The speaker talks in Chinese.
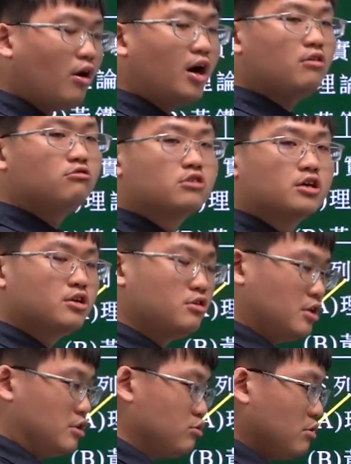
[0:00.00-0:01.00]
化物可能有
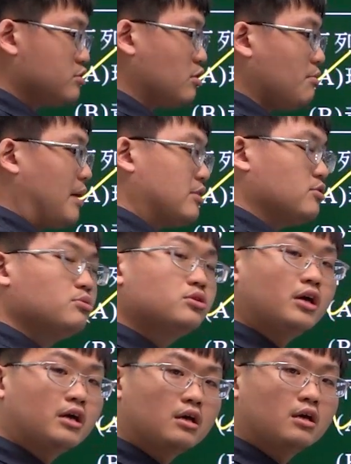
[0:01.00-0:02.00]
很多种嘛，对不
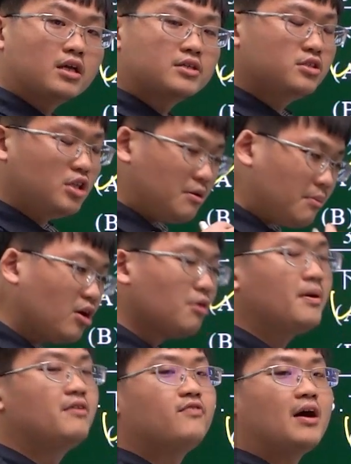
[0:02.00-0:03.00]
对？但是你没有
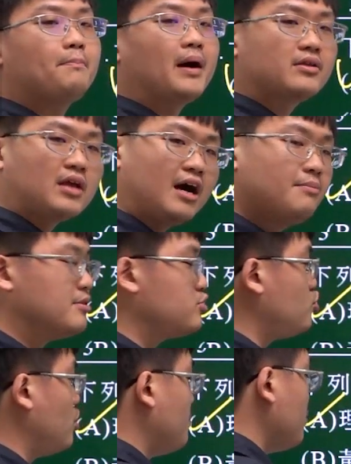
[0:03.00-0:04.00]
办法把它们
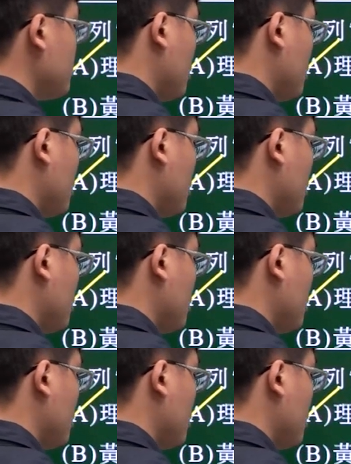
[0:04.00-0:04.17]
全部